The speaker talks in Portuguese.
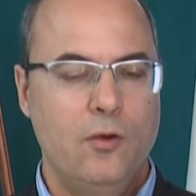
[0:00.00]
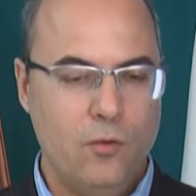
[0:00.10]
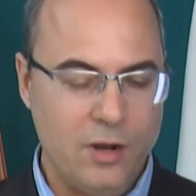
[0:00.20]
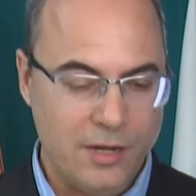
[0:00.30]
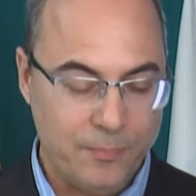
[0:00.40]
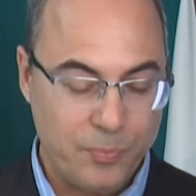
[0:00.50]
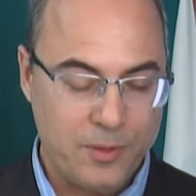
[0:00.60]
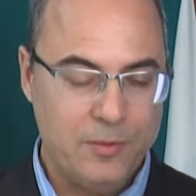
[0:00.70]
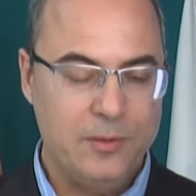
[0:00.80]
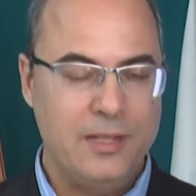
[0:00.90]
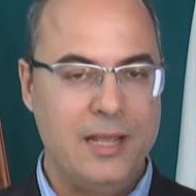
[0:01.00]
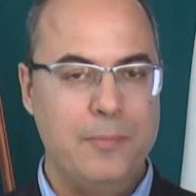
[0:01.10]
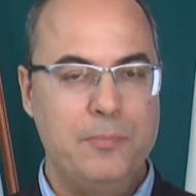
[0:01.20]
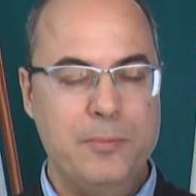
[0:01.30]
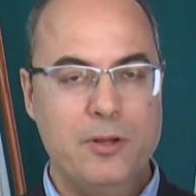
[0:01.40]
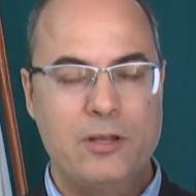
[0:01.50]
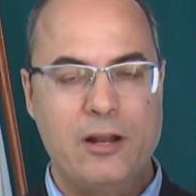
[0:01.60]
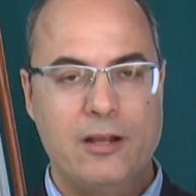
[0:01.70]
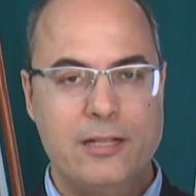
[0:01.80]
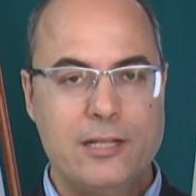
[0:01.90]
Olha, é, primeiro
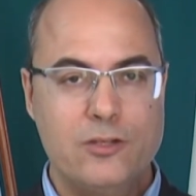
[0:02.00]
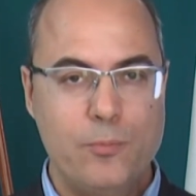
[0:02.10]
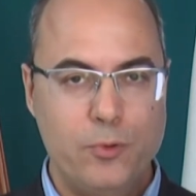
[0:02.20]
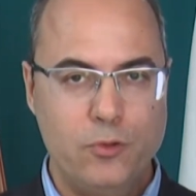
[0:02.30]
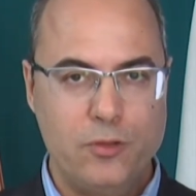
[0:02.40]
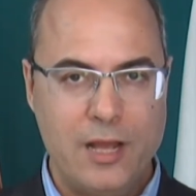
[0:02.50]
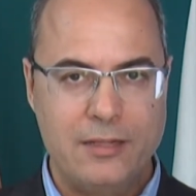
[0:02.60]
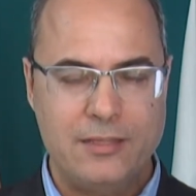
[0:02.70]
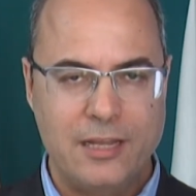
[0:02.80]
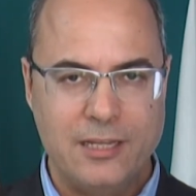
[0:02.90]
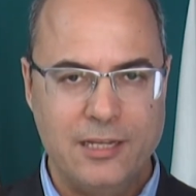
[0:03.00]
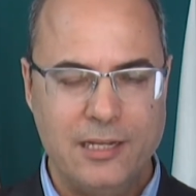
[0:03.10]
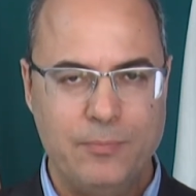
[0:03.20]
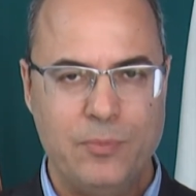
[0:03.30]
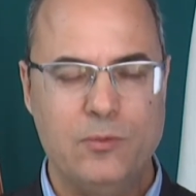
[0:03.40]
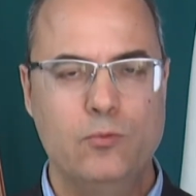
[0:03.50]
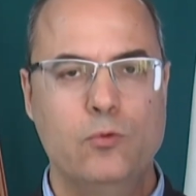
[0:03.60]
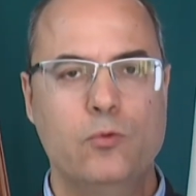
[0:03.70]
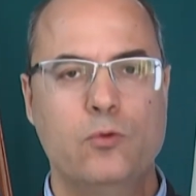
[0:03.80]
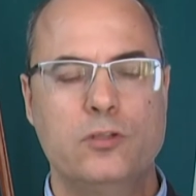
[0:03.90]
quero agradecer a oportunidade de estar aqui
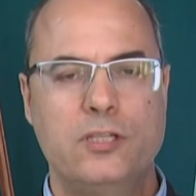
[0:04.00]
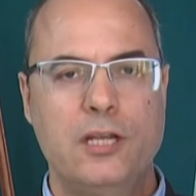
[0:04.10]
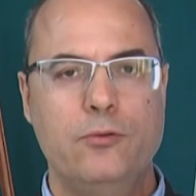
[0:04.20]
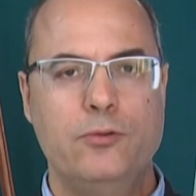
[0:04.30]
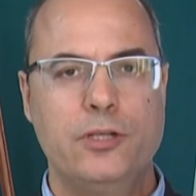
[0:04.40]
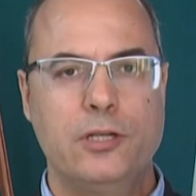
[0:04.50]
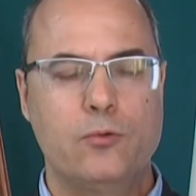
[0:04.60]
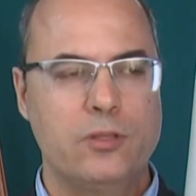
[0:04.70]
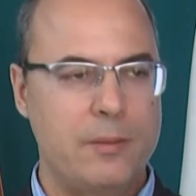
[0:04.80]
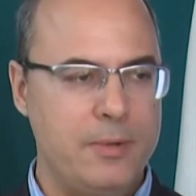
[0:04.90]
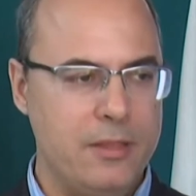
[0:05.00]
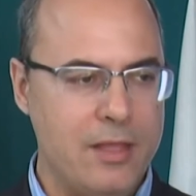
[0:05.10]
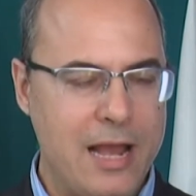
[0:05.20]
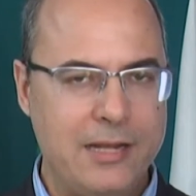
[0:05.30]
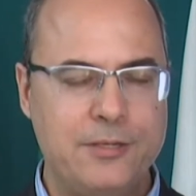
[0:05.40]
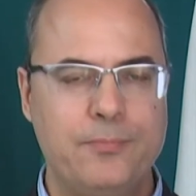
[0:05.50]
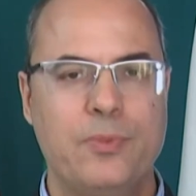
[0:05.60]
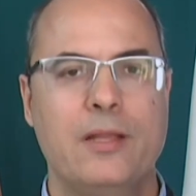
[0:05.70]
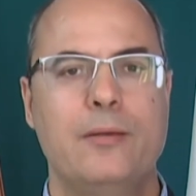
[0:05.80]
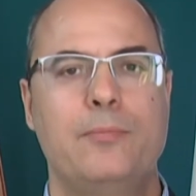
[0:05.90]
no Conselho de Contabilidade
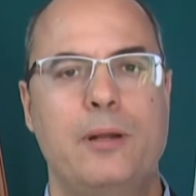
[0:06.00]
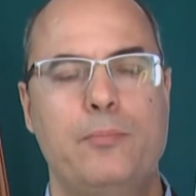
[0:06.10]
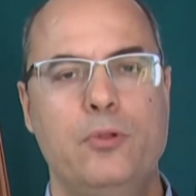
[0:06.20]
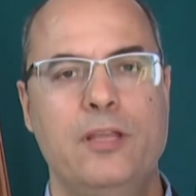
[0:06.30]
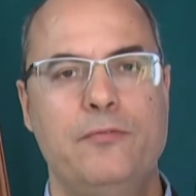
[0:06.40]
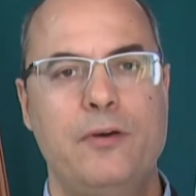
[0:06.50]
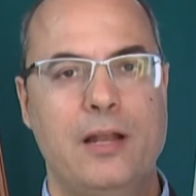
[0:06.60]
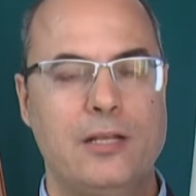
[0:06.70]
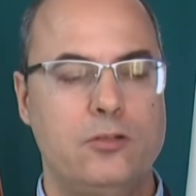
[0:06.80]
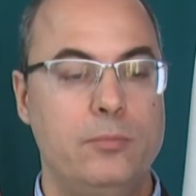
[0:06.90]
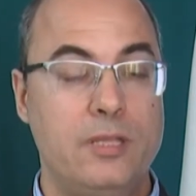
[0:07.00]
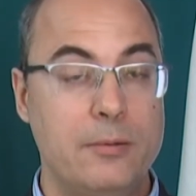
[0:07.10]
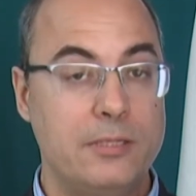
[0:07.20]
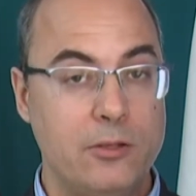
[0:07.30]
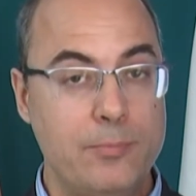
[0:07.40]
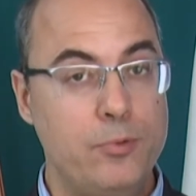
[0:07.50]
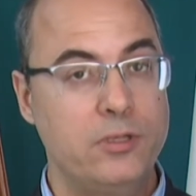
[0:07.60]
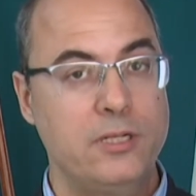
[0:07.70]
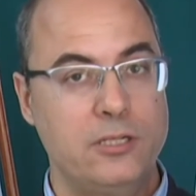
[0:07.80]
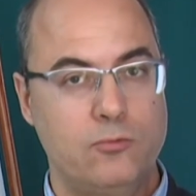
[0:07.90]
para poder falar sobre temas tão
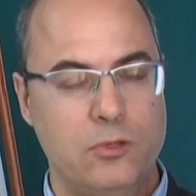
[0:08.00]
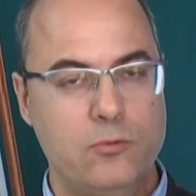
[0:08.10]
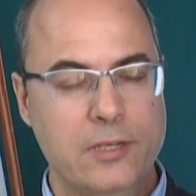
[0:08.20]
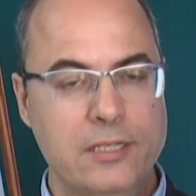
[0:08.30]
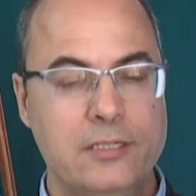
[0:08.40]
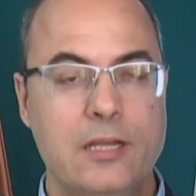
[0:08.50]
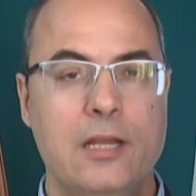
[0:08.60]
importantes quanto esse.